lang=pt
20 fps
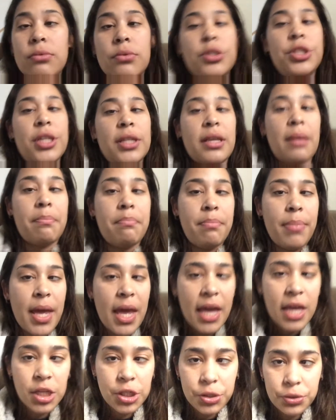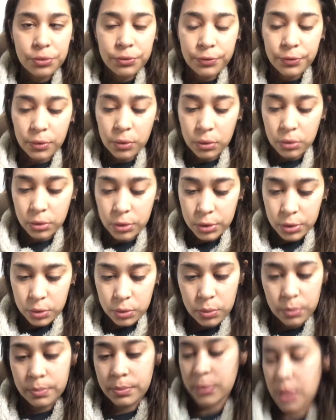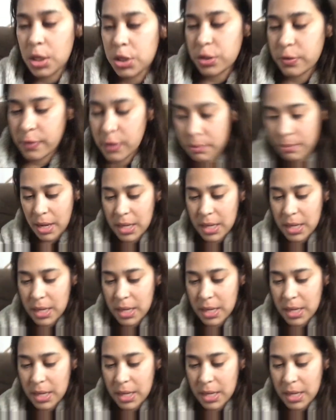O dia tá bem chuvoso. Tá chovendo